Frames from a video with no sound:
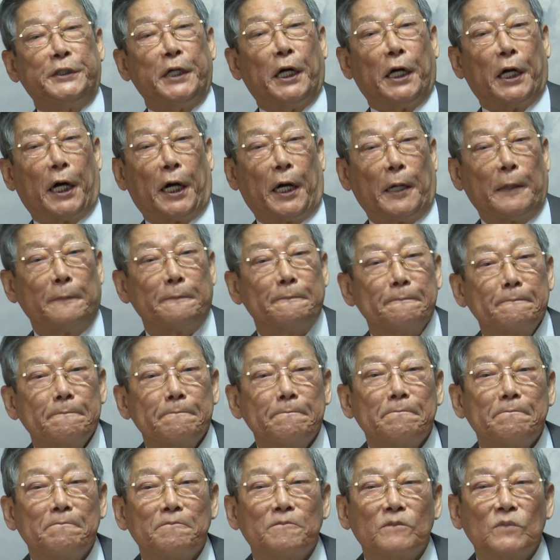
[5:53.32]
자?
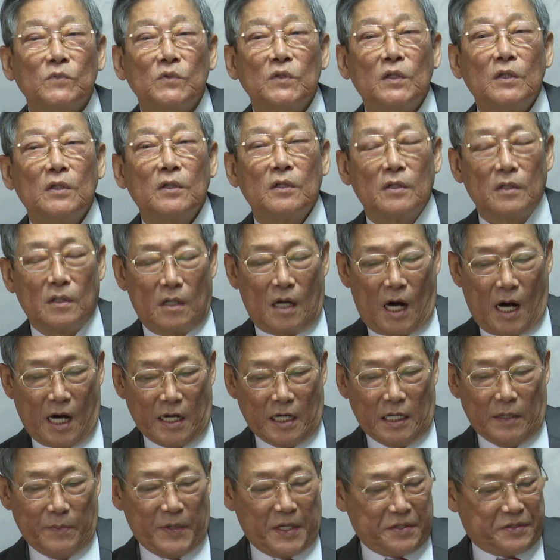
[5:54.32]

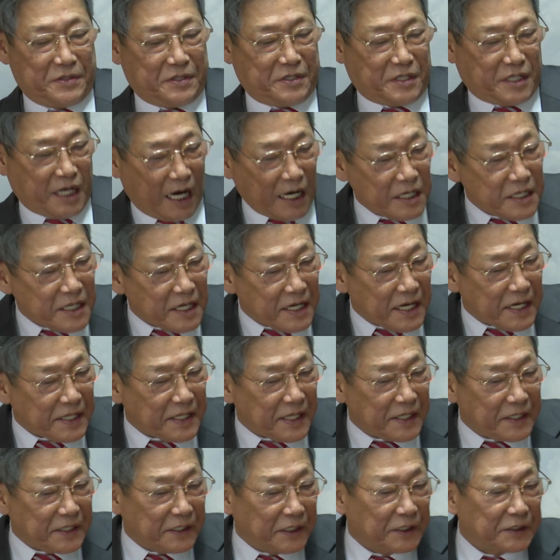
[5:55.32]
하나님의 자녀가
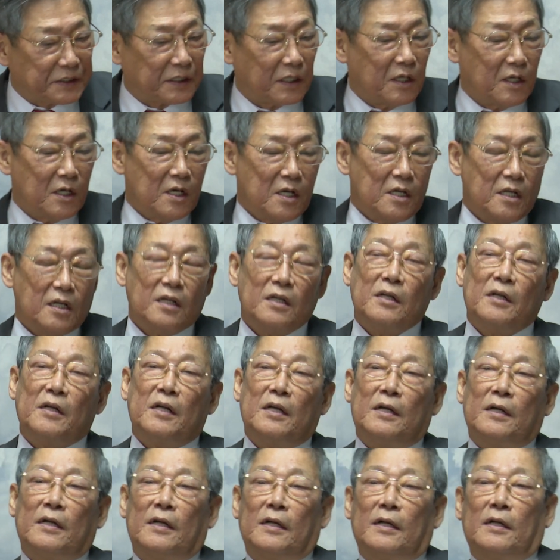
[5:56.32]
되는
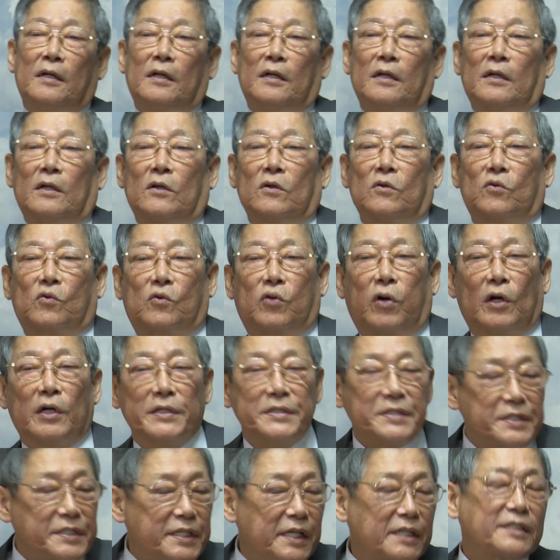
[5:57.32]

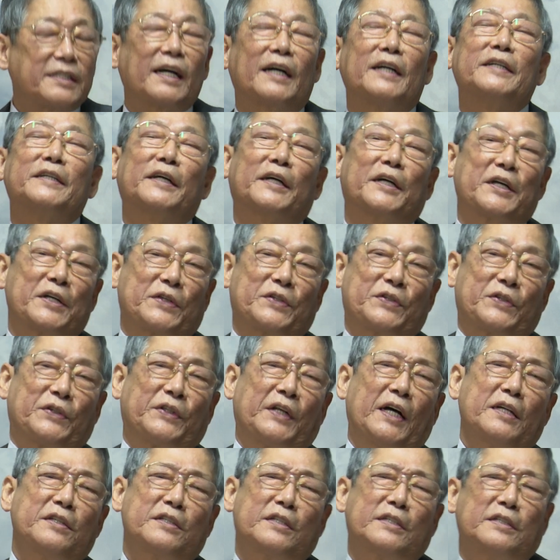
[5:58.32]
권세자가 여기 있어.
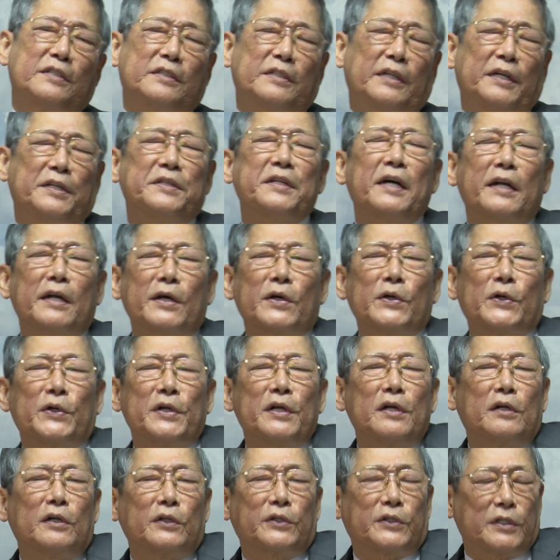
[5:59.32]
나옛날에
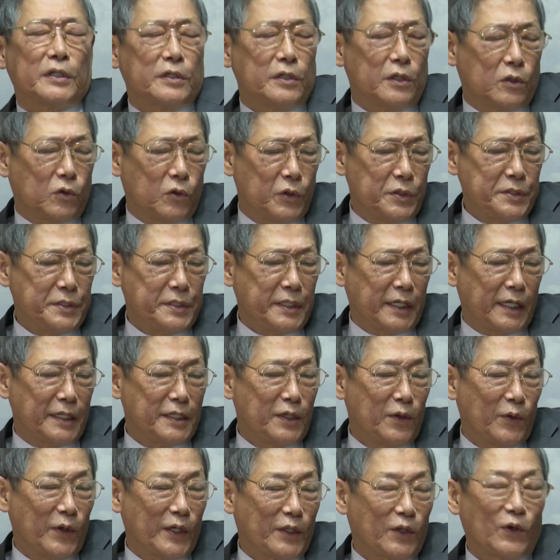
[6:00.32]
읽을 때 권세가
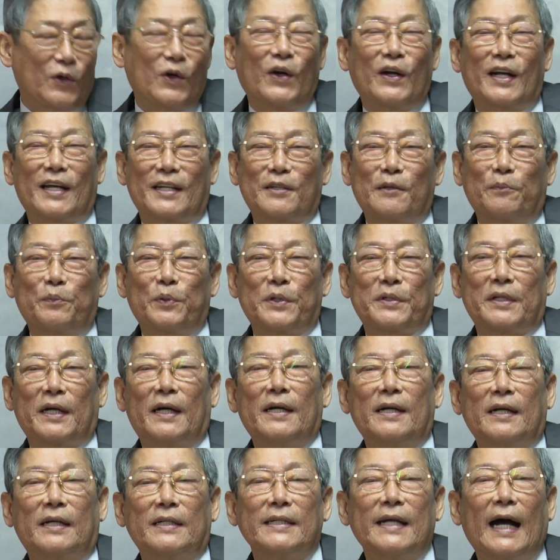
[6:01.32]
왜 드러나 싶어서
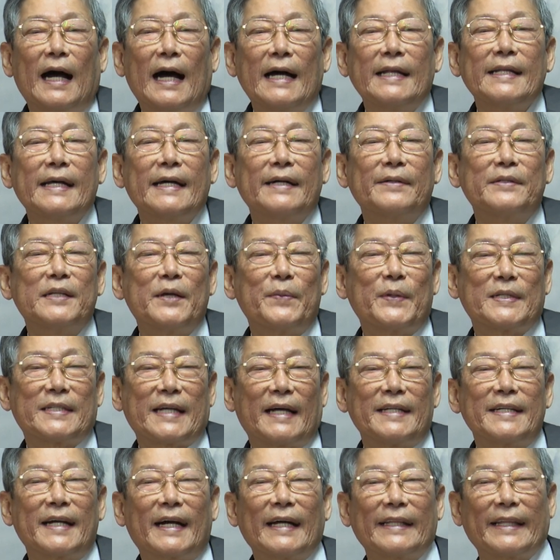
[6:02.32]
그냥 하나님의
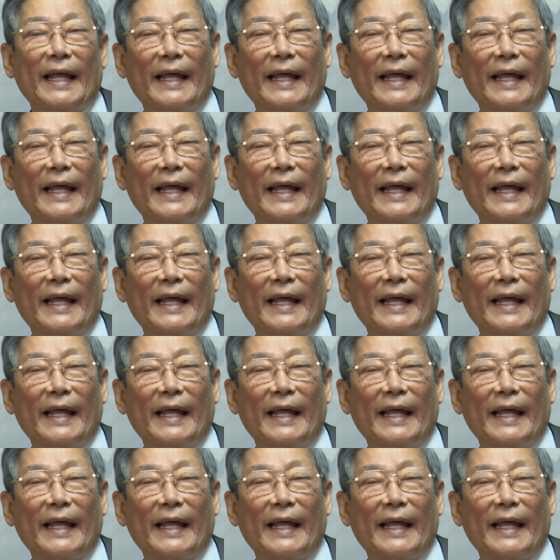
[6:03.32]
자녀가